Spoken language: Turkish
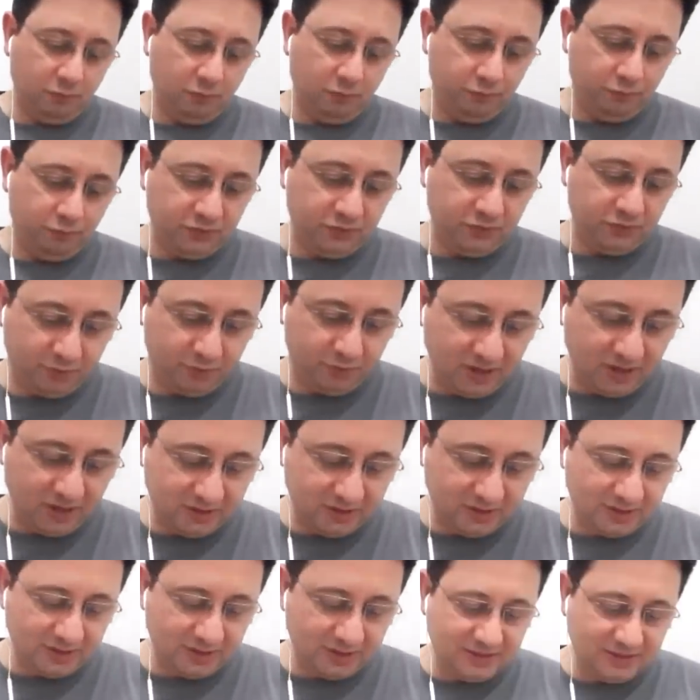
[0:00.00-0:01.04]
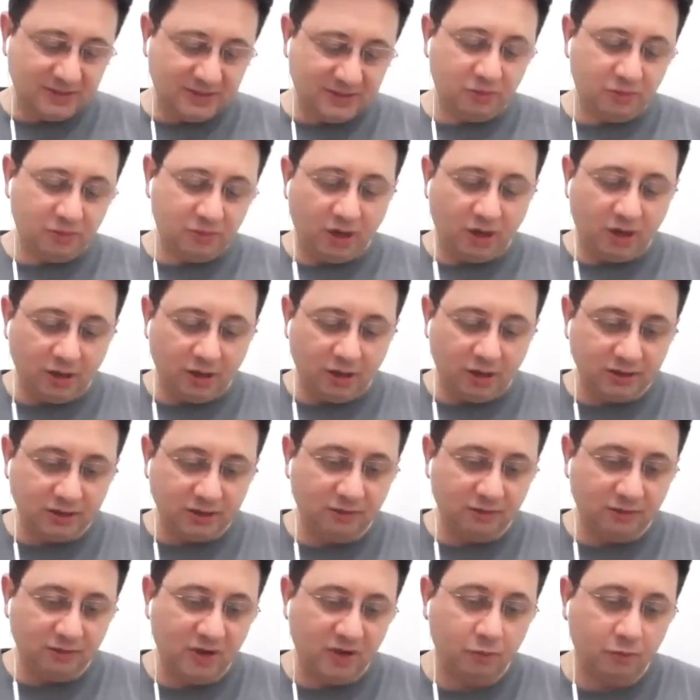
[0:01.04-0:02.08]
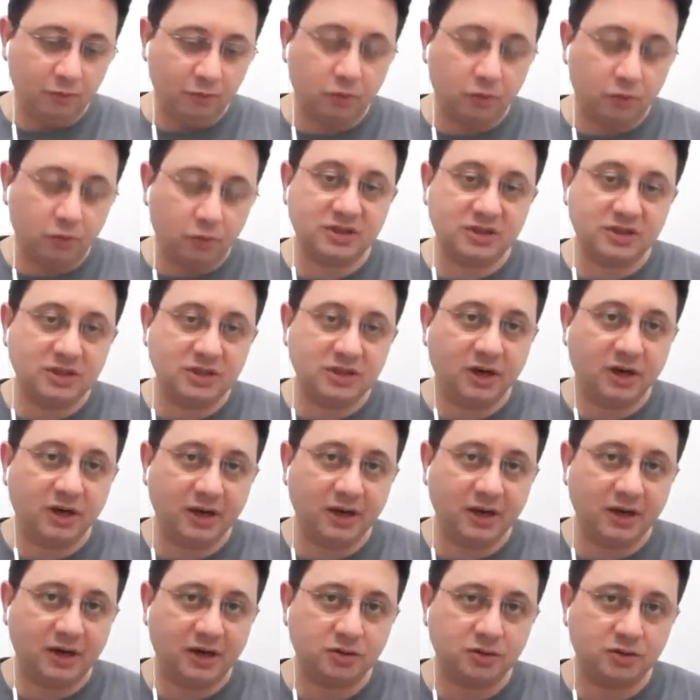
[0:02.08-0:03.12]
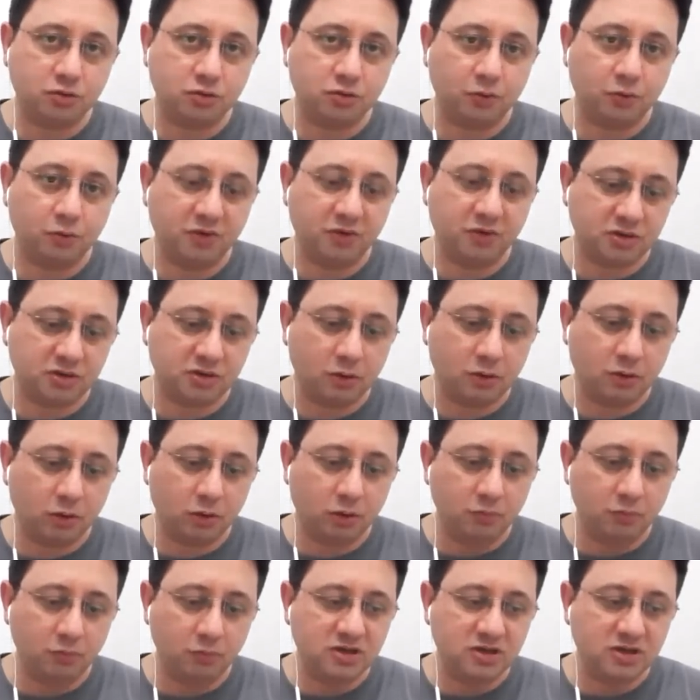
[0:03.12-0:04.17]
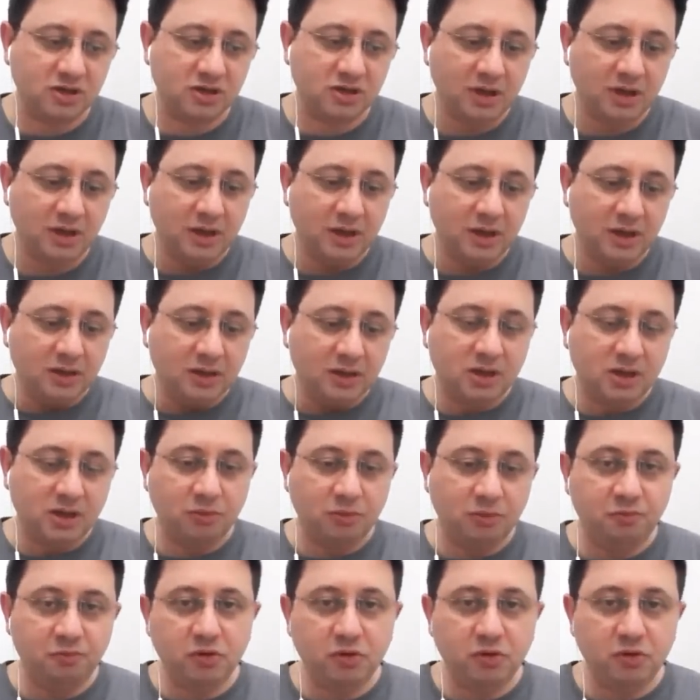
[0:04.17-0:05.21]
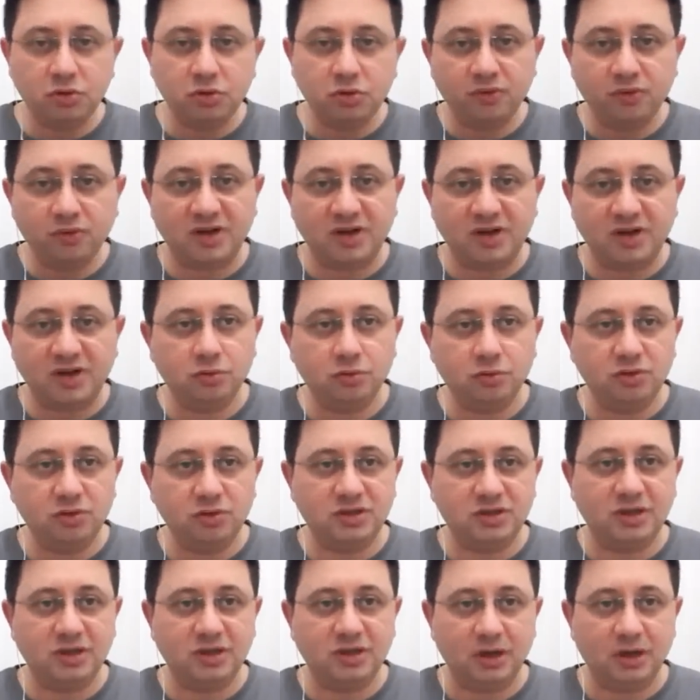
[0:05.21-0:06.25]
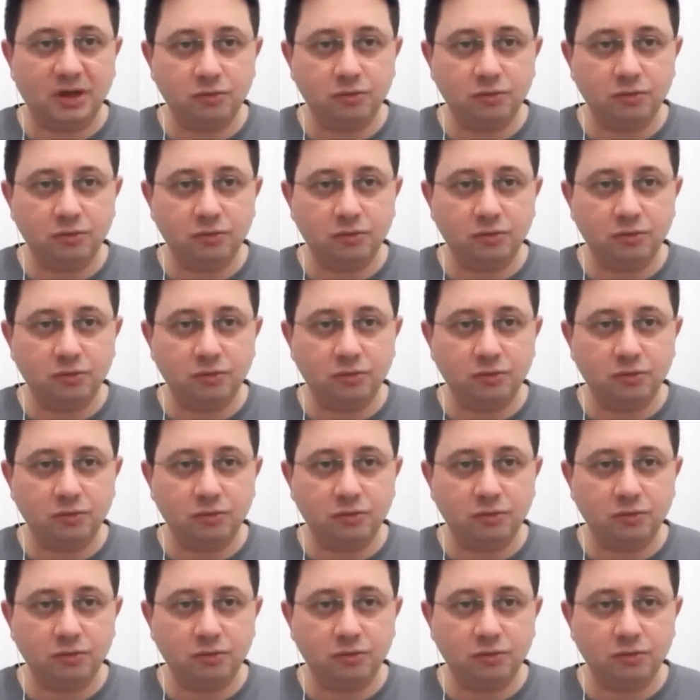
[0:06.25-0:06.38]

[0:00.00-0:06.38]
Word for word: Spencer sistemini aldı ve orada SİHA'ya karşı çok başarılı olamayınca tabii bir üst versiyonunu istediler.